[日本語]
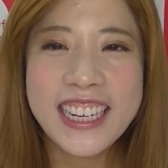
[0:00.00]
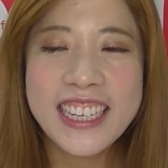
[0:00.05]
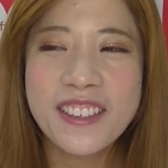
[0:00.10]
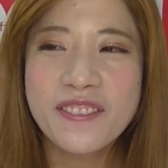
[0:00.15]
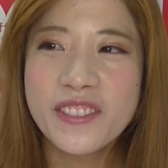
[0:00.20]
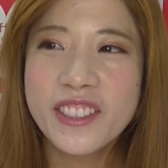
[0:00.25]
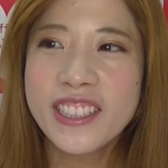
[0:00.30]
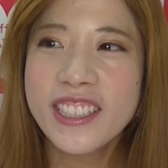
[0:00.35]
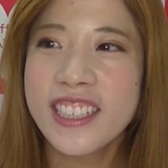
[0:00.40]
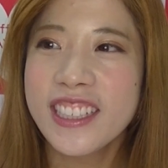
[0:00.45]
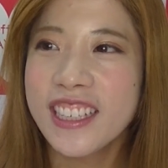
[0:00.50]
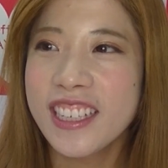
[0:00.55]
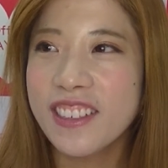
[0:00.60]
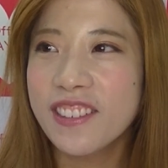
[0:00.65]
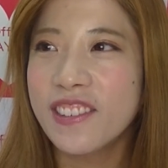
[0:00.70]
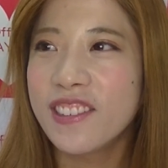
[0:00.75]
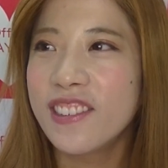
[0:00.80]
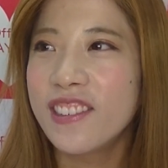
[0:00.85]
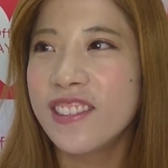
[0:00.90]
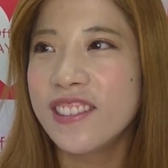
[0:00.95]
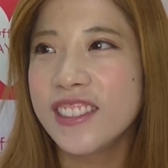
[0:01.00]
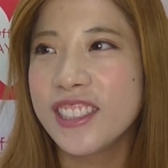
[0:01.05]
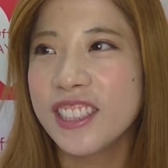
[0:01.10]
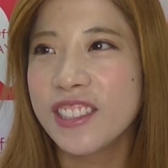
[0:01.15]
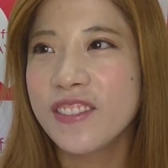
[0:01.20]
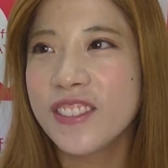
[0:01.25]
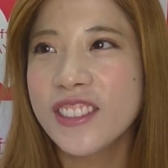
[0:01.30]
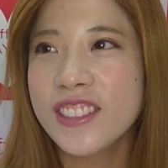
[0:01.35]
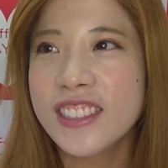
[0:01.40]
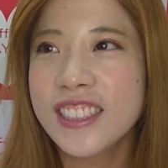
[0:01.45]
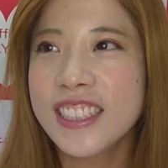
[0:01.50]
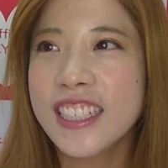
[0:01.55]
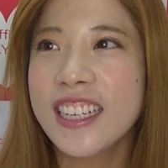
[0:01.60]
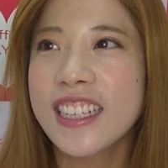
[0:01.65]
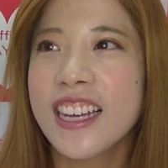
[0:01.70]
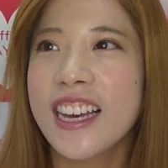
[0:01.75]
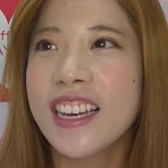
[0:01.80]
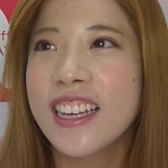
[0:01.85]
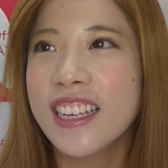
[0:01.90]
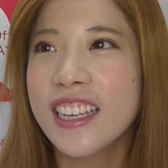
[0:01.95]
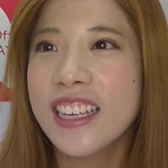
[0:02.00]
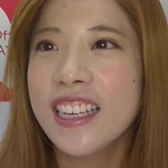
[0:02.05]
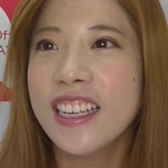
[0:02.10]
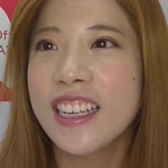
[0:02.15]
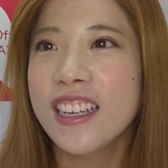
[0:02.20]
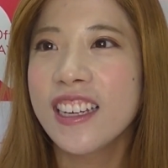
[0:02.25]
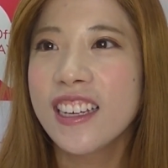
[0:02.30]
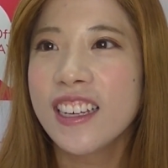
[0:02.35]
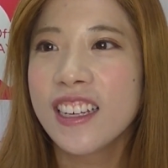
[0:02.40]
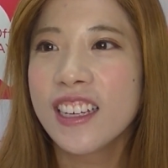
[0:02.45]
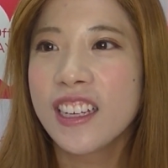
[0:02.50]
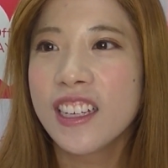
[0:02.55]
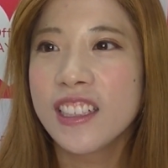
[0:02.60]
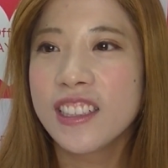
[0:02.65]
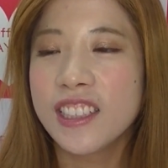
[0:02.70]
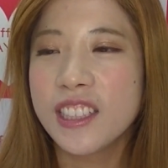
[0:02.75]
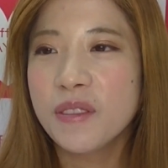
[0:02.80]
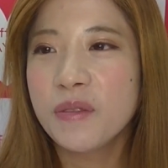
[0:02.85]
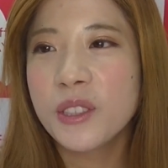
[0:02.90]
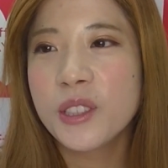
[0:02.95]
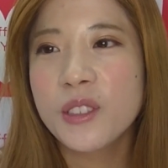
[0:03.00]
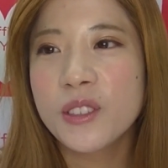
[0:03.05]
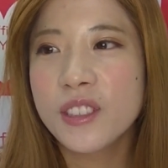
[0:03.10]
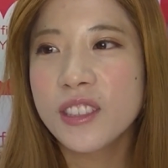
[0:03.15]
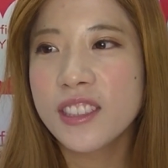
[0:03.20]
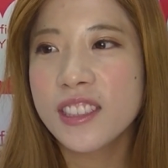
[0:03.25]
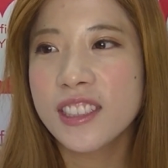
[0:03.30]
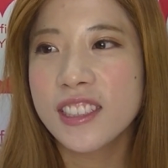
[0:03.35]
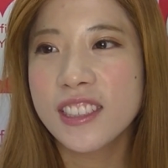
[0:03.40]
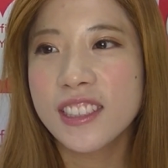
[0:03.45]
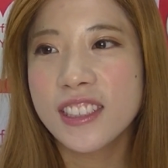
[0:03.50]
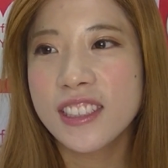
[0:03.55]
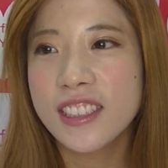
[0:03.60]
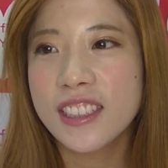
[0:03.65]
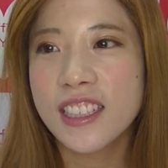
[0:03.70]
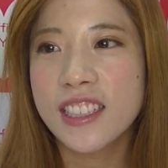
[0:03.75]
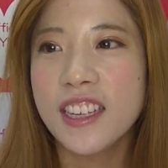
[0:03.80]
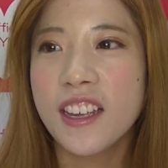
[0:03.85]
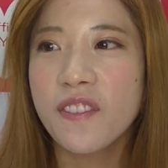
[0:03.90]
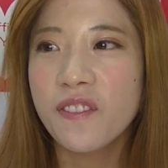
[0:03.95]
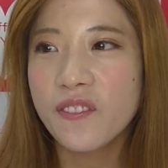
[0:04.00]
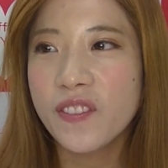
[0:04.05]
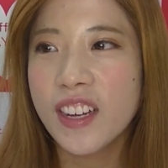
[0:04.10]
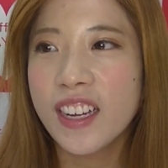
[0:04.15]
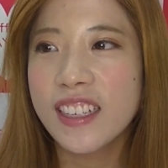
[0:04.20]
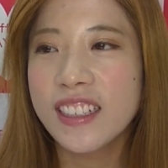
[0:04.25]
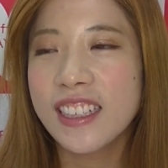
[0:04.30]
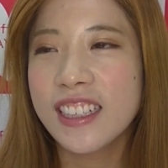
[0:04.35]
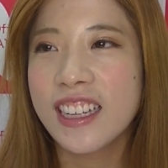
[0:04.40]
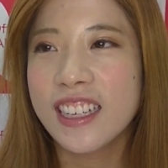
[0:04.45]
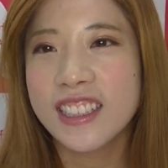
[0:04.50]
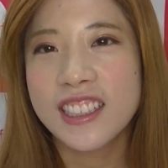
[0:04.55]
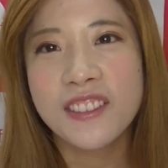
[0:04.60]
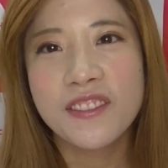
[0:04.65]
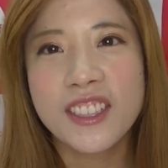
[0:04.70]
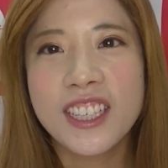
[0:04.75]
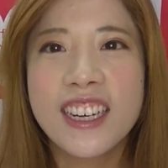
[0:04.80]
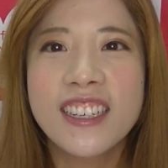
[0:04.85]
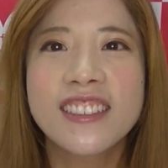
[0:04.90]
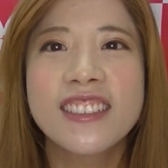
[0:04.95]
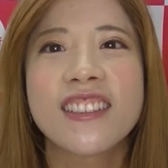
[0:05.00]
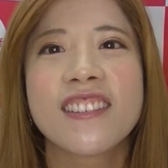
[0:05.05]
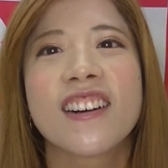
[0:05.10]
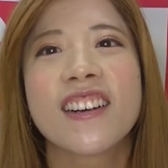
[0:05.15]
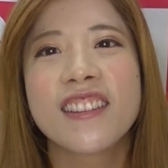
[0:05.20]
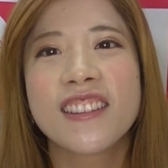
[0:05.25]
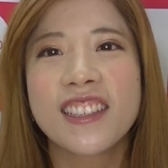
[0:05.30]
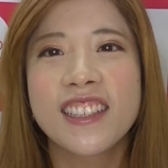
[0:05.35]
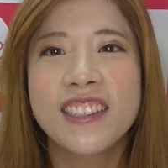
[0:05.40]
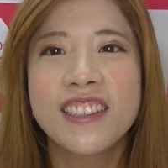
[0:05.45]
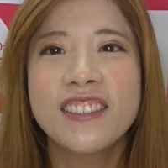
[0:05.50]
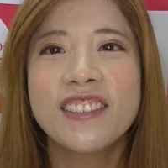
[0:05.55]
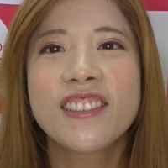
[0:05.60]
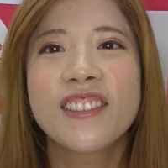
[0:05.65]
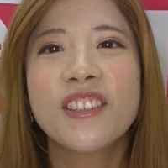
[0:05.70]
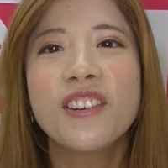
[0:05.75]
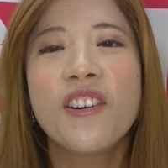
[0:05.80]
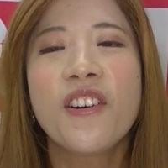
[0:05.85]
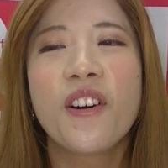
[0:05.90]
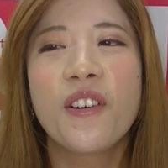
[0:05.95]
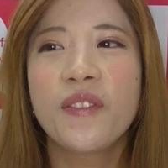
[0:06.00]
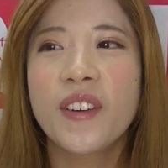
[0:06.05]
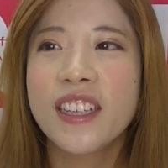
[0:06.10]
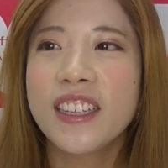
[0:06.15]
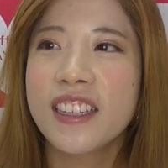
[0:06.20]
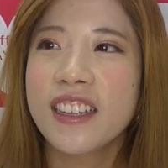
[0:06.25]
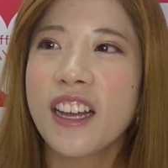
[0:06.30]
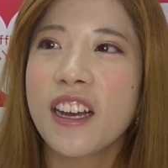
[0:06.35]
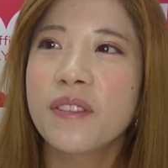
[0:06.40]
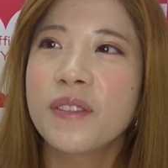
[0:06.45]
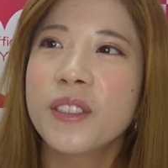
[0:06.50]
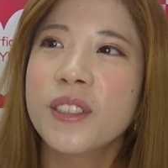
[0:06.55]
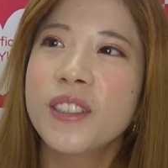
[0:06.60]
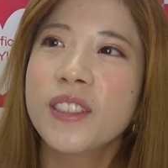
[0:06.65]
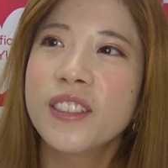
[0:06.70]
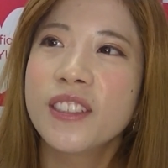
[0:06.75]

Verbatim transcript: なんか無理にこう自分じゃない自分を作って先輩に立ち向かうとかってするとまた多分